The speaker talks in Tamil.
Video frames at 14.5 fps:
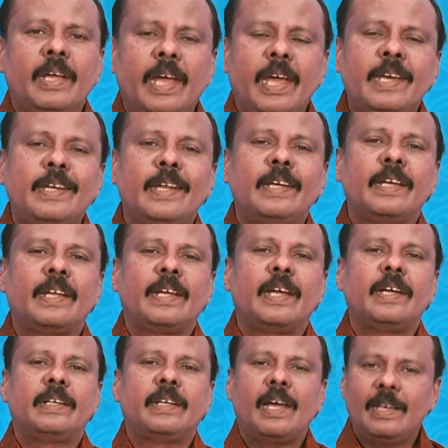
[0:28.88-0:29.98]
ஏன் என்று
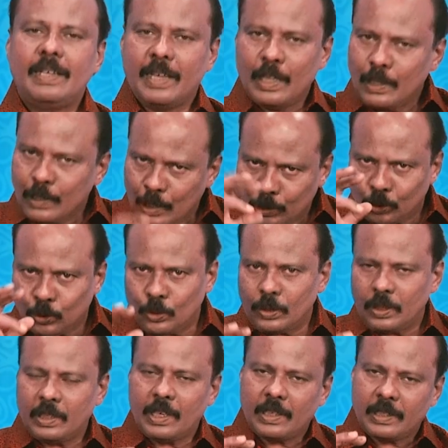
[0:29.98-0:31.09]
கேட்டால் எந்த
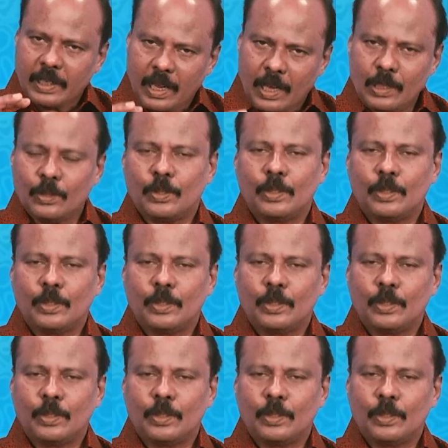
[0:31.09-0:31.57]
சோதிடர்கிட்டையாவது